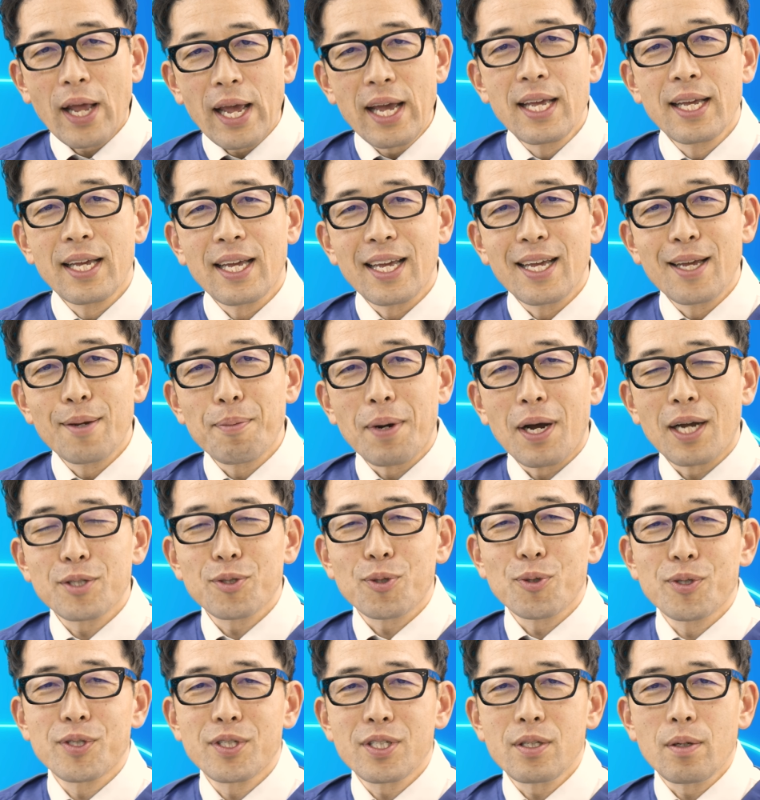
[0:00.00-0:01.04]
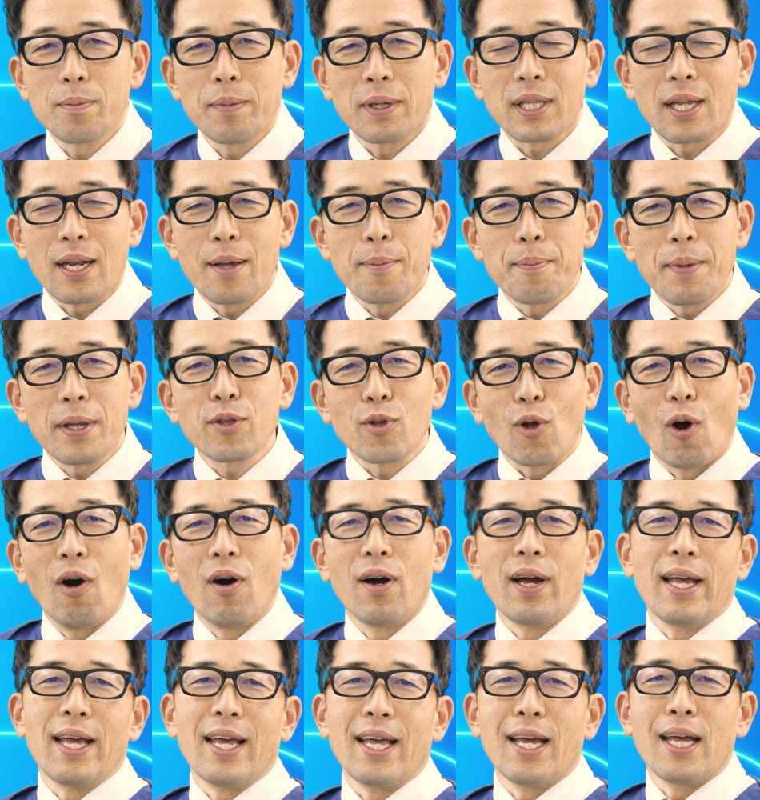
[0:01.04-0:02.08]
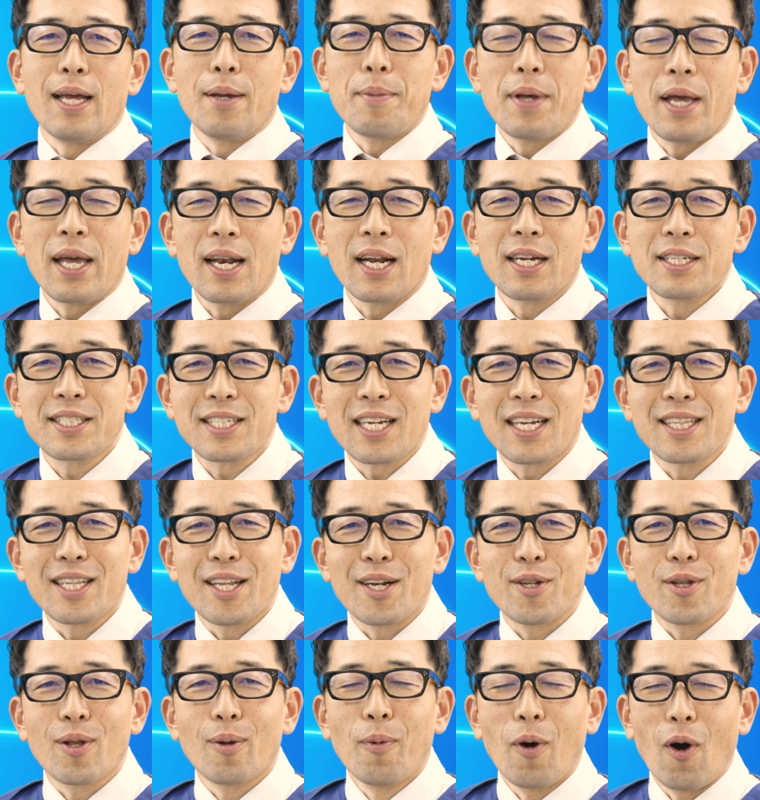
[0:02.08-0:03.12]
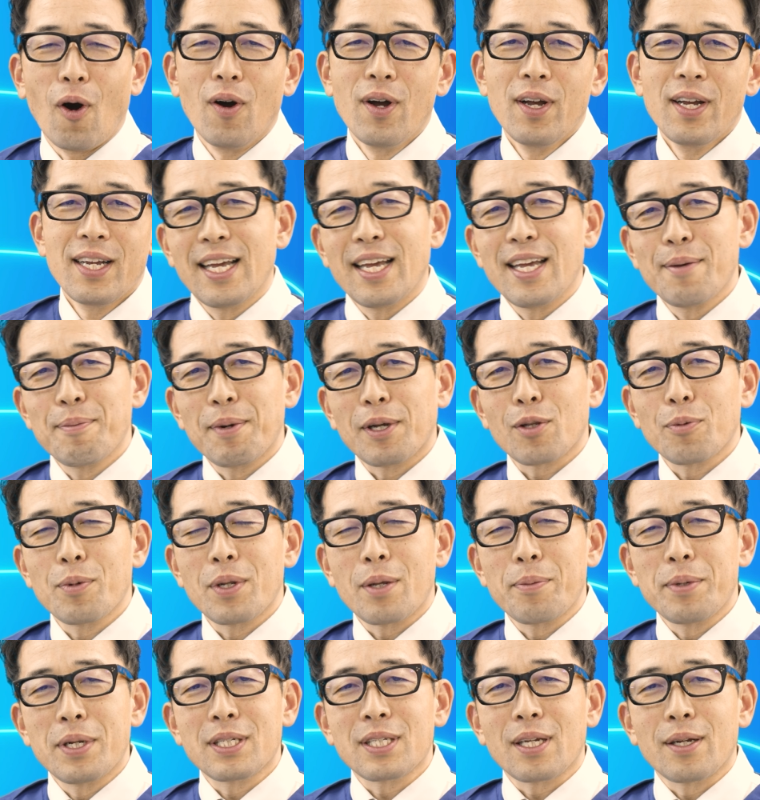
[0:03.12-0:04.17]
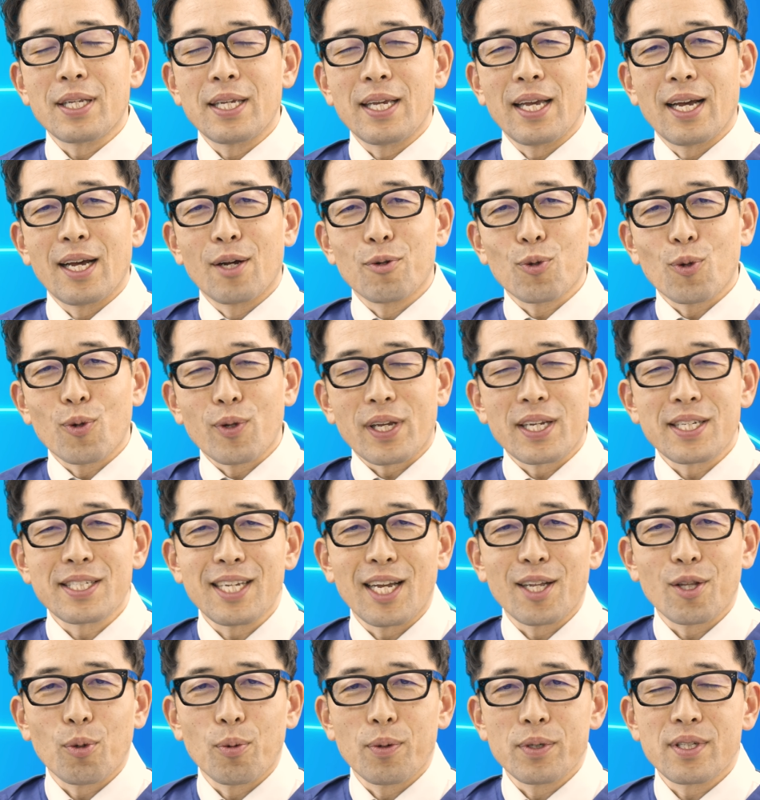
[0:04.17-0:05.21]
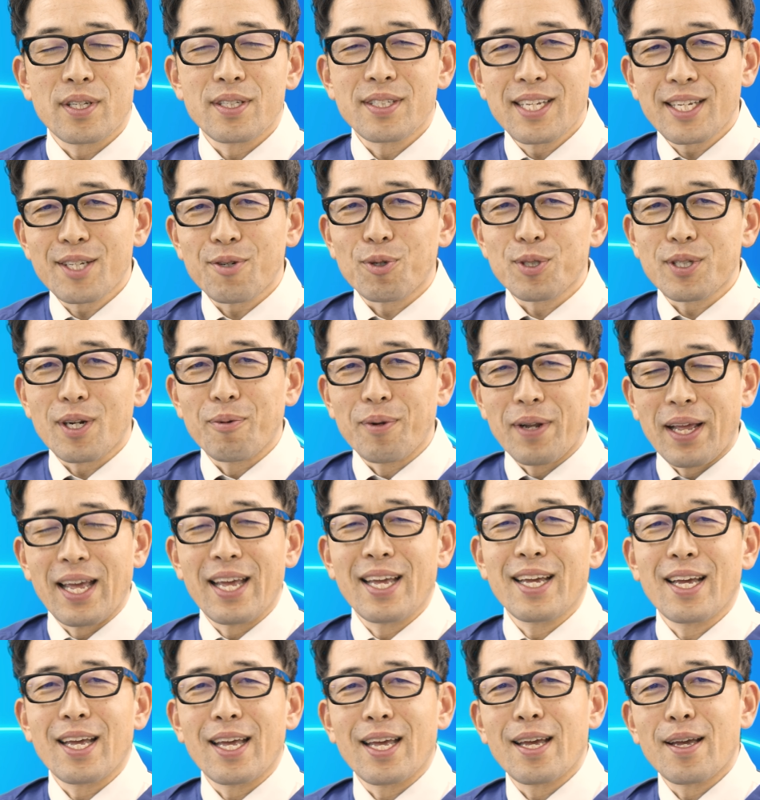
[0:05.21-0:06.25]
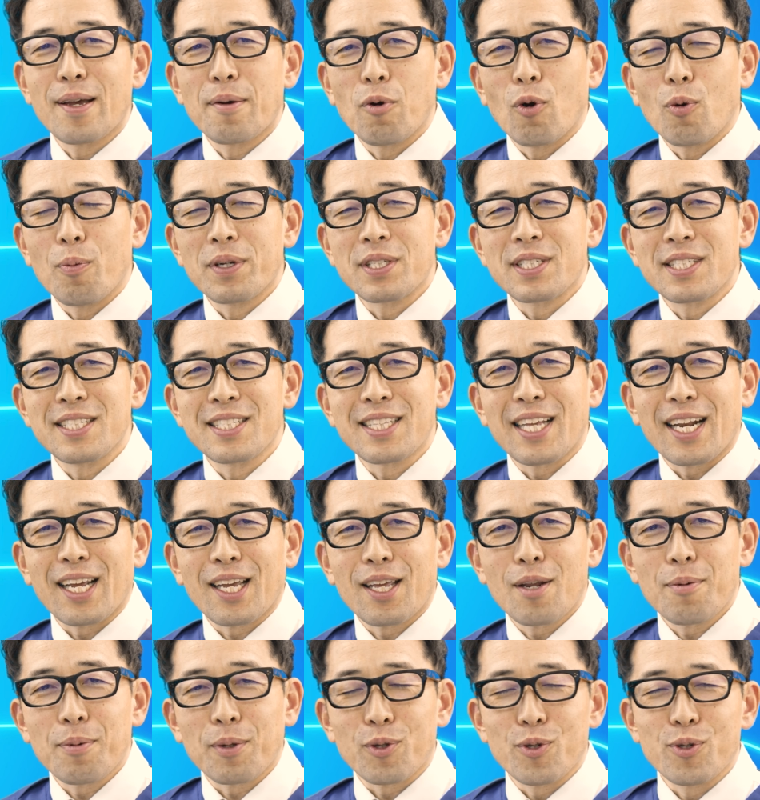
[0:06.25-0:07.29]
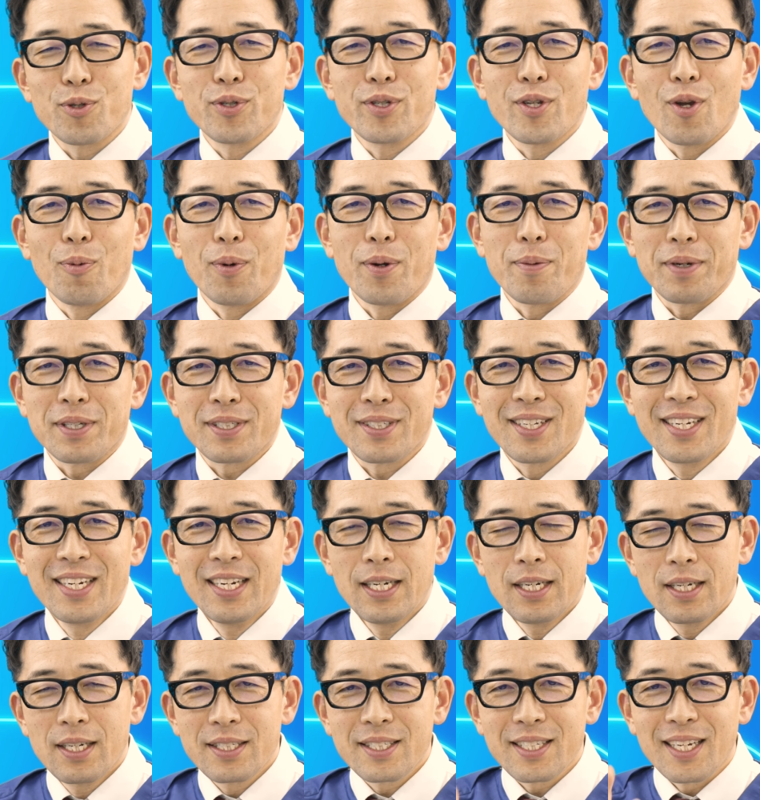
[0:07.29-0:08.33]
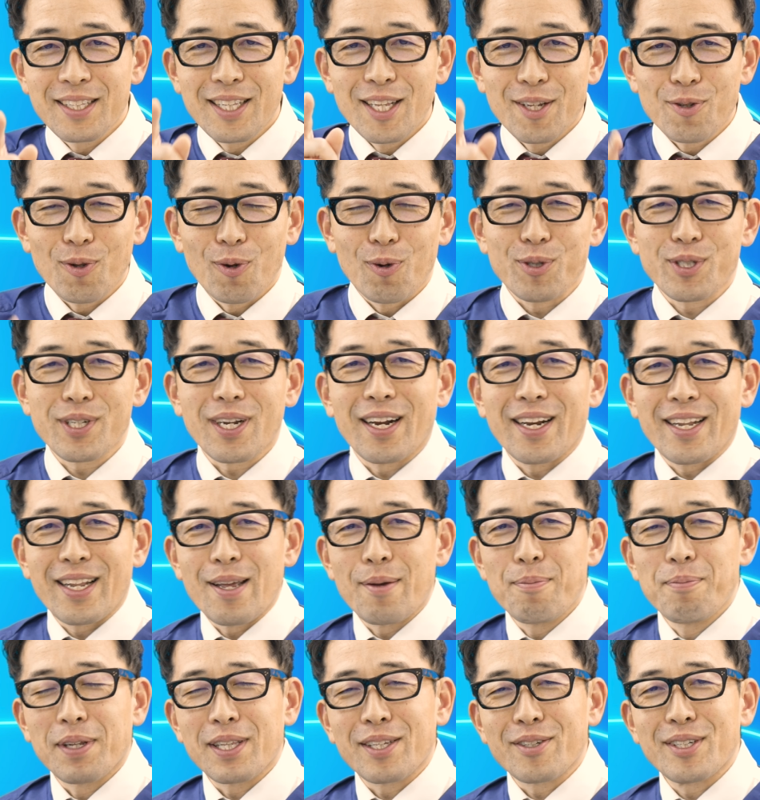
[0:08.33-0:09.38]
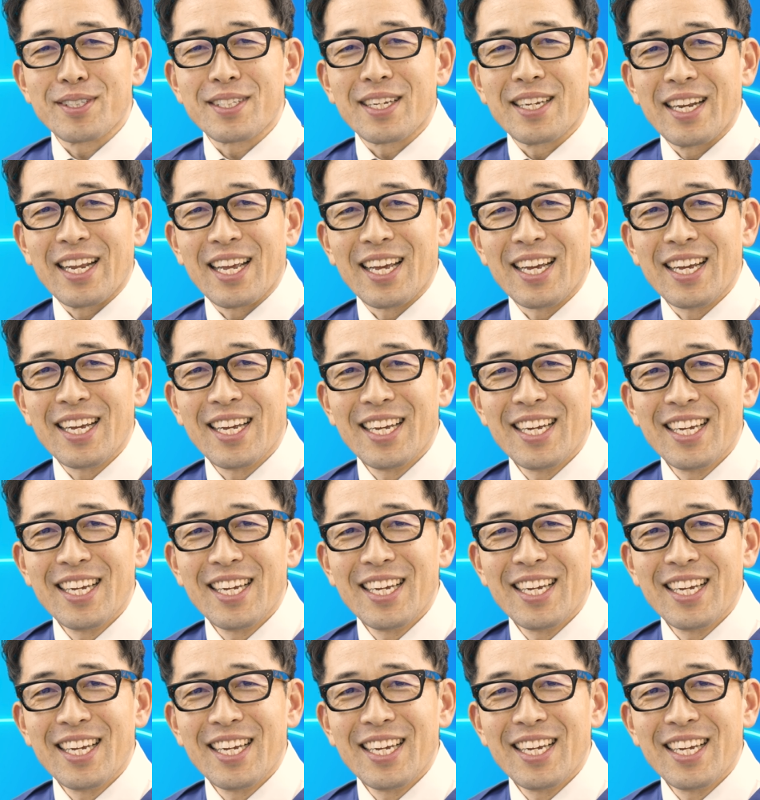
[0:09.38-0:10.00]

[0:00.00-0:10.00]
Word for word: ね、えバージョンについてまたね別途、えー、メイチャンネルでも、えまとめて皆さんにお届けしたいと思いますのでぜひこちらもね、えお待ちいただければというふうに思います。チャンネル登録してからね待ってくださいね。